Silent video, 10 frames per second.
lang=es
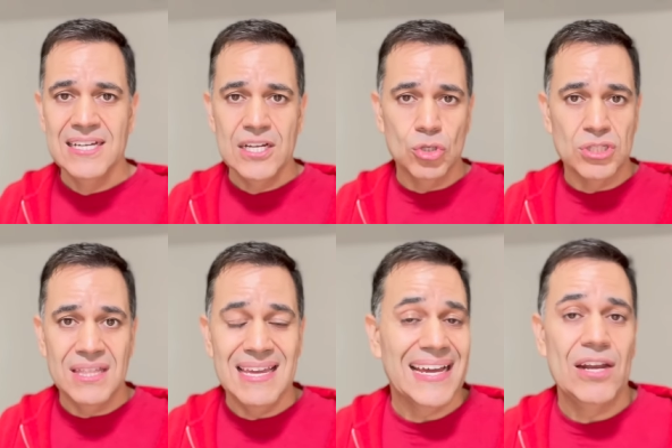nos
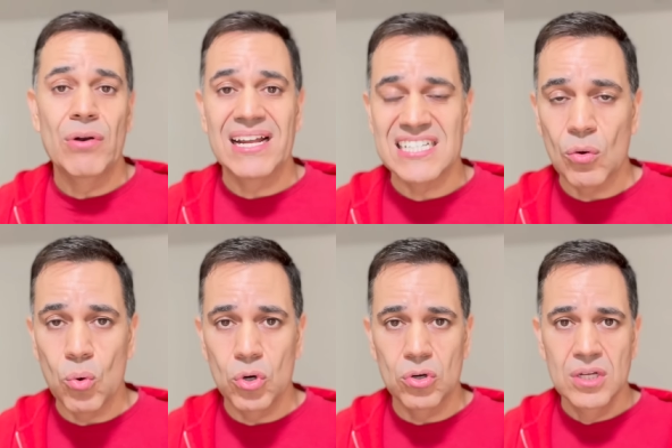decía que no era
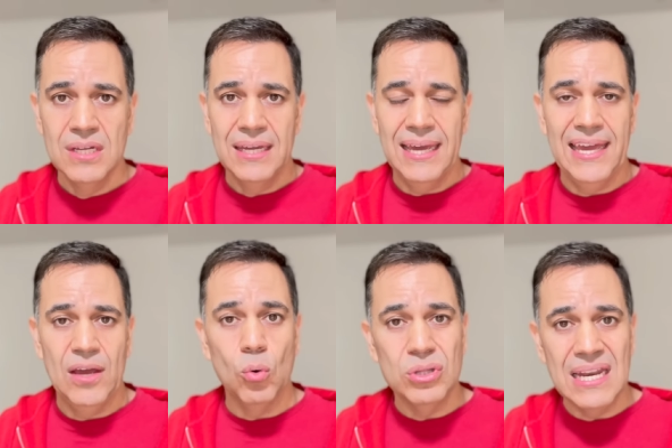seguro eh,
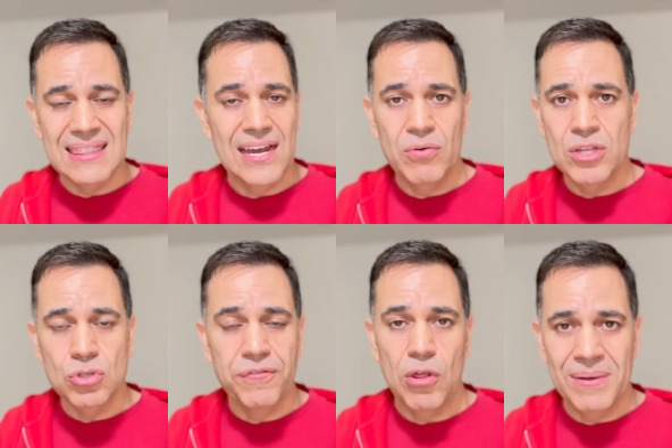utilizar un
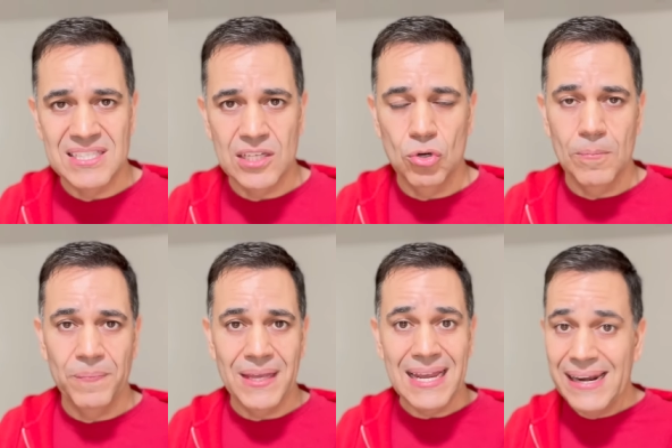enchufe doméstico.
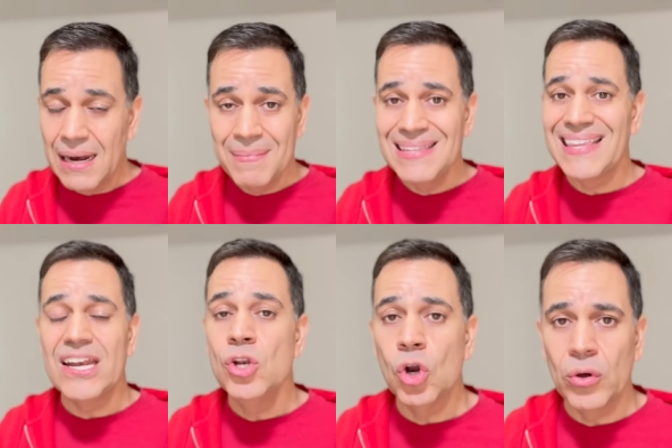Y realmente
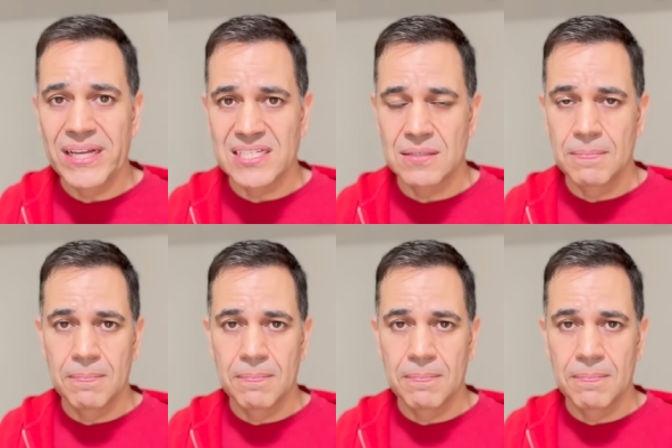no lo es.